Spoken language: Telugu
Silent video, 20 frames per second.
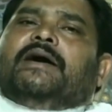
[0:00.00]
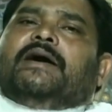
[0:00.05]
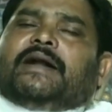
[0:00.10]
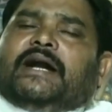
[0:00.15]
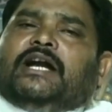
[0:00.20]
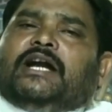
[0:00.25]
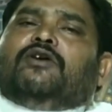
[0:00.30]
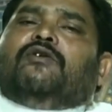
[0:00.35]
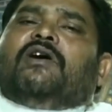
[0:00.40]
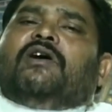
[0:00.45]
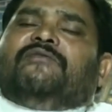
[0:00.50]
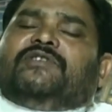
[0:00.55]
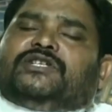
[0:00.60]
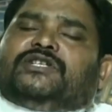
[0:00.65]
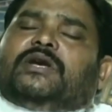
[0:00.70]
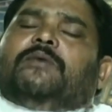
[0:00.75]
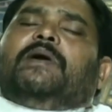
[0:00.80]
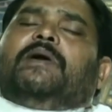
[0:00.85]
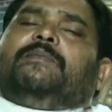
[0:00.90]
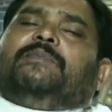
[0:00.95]
రెండవ
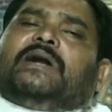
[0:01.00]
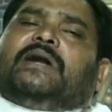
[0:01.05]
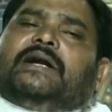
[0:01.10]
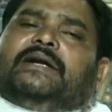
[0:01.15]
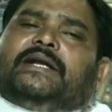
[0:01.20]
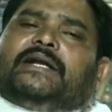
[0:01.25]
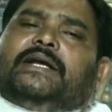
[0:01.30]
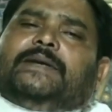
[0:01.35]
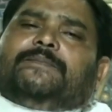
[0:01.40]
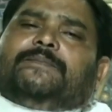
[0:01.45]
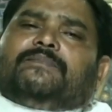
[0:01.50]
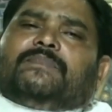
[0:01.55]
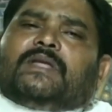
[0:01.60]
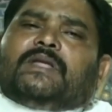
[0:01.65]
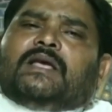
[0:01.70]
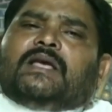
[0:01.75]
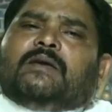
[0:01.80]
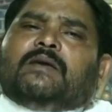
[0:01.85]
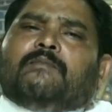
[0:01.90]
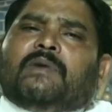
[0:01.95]
విషయం ఏమిటంటే
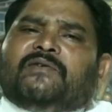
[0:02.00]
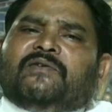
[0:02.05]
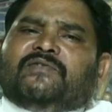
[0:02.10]
మరి